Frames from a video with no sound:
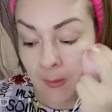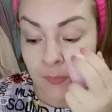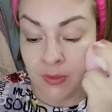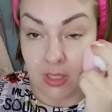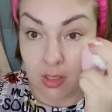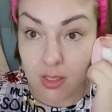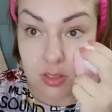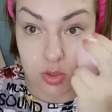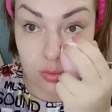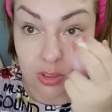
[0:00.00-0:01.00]
И классно,
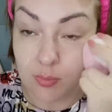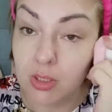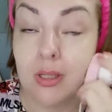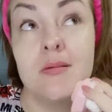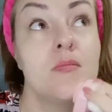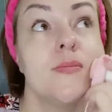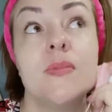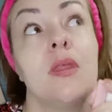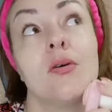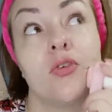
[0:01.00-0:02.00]
что именно
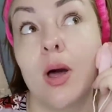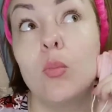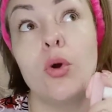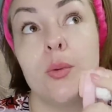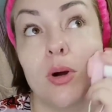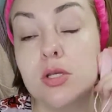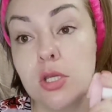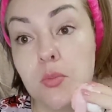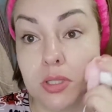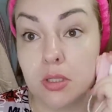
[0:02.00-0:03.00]
а, в наборе баночки
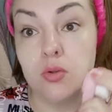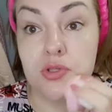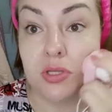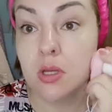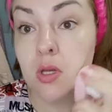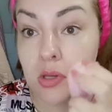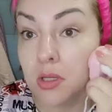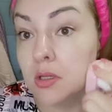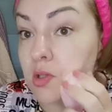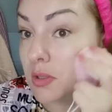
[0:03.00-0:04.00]
продаются.
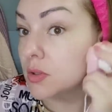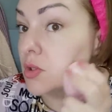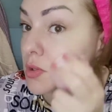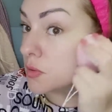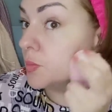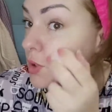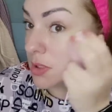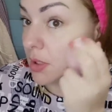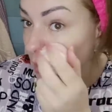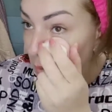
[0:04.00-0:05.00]
То есть, что
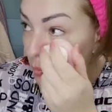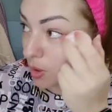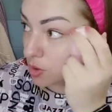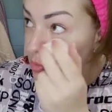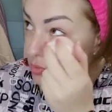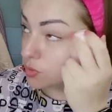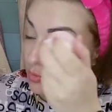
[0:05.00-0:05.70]
выпустили такой большой, здорово.